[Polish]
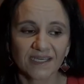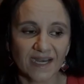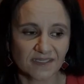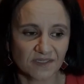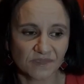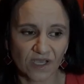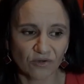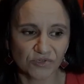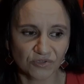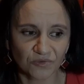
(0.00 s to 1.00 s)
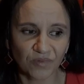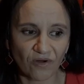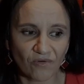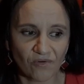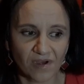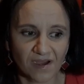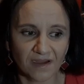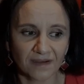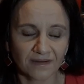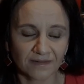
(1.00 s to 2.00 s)
razem z jakąś grupą e,
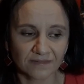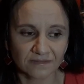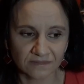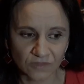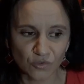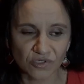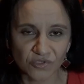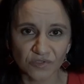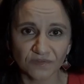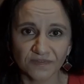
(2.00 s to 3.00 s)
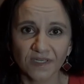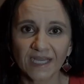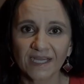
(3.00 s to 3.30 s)
mm, chórzystów